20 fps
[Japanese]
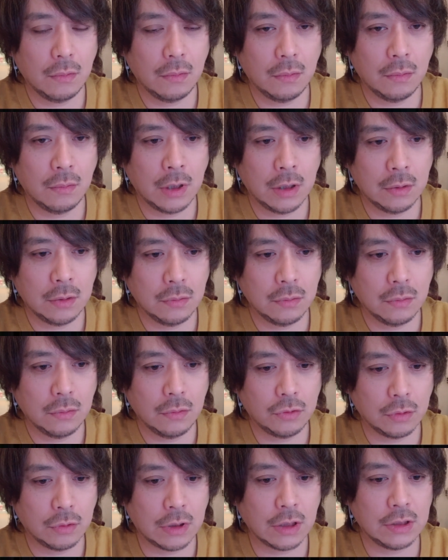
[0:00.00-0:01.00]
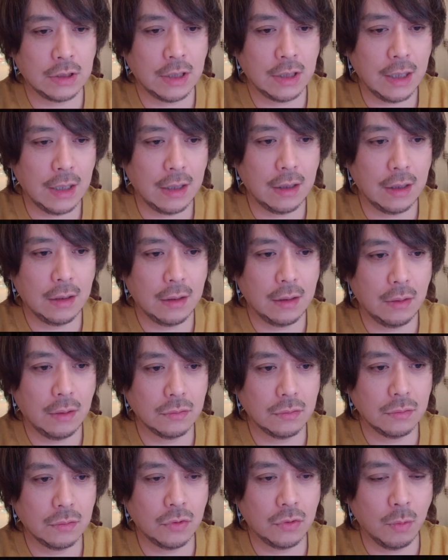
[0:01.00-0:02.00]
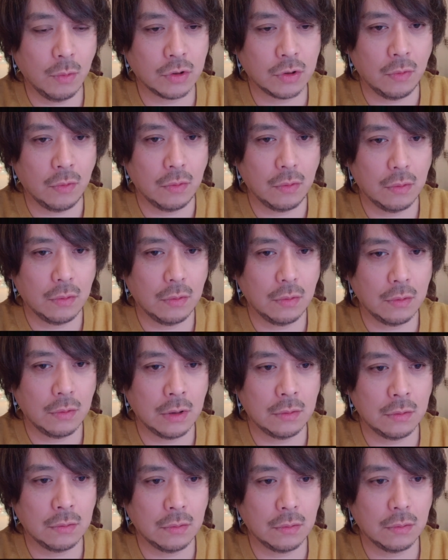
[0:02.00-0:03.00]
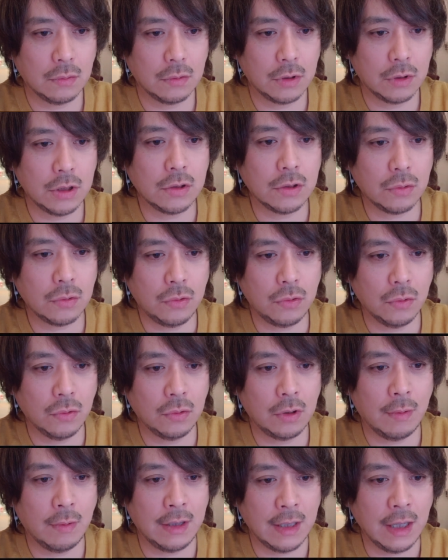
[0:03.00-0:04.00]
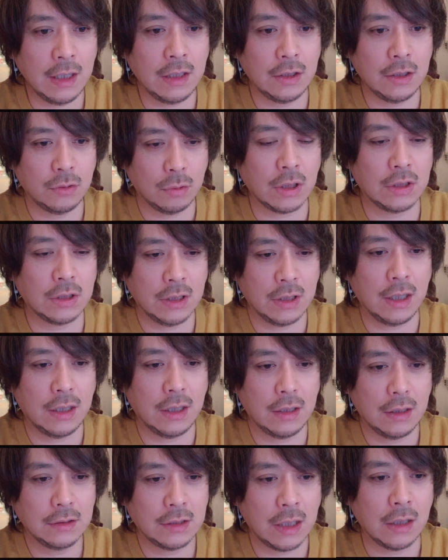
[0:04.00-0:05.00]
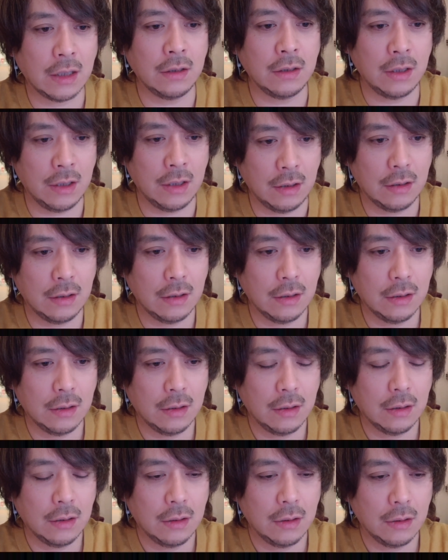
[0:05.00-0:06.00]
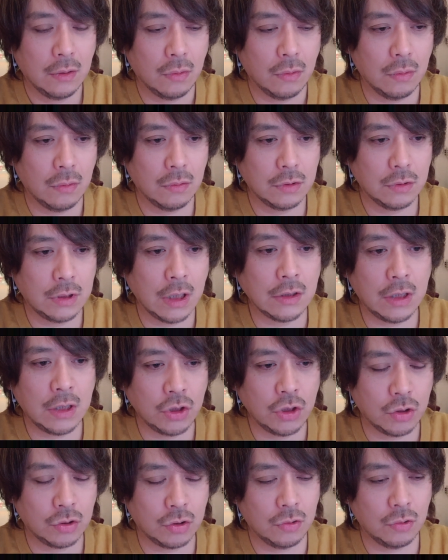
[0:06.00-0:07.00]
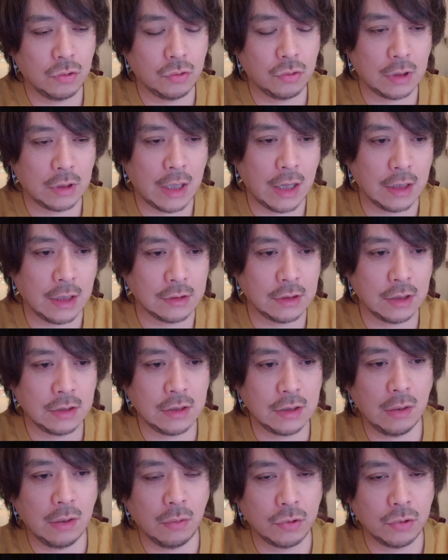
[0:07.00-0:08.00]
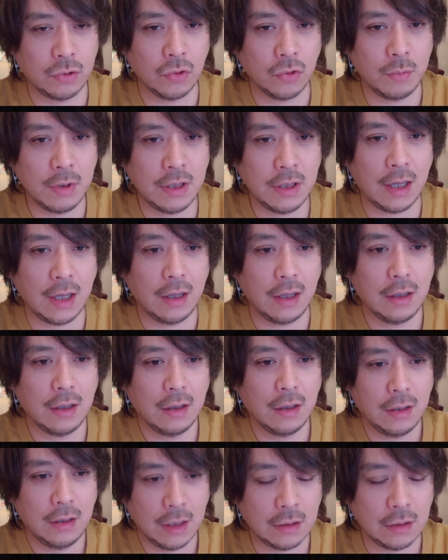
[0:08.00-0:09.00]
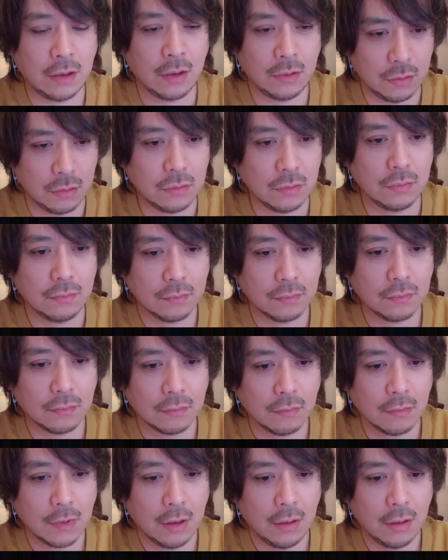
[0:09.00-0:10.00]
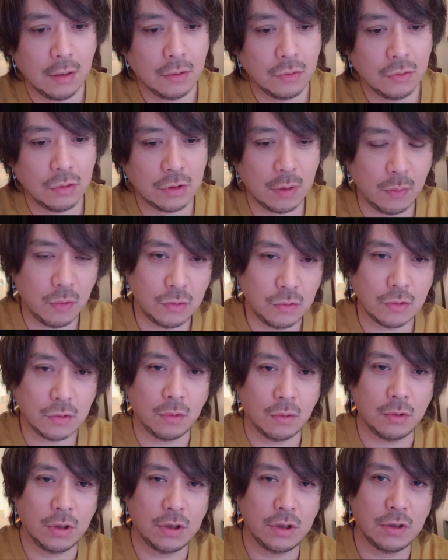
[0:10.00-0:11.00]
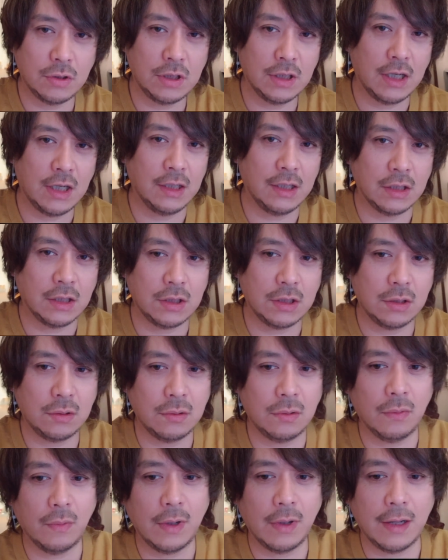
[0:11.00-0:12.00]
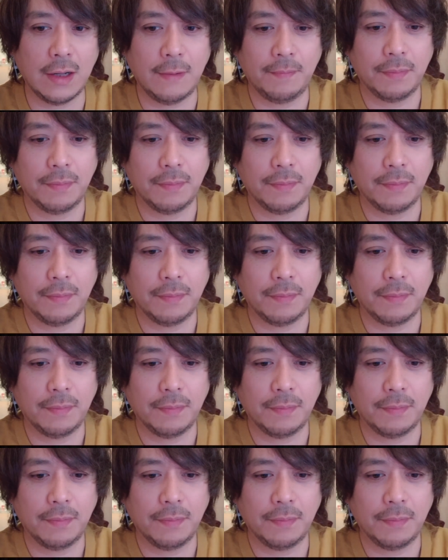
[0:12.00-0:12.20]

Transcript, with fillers: あの人たちがそもそもあのキリスト教ではない人たちが3人こう先生術の人博士たちが星を見てやってくるそしてもう一つこの羊飼いたちっていうのは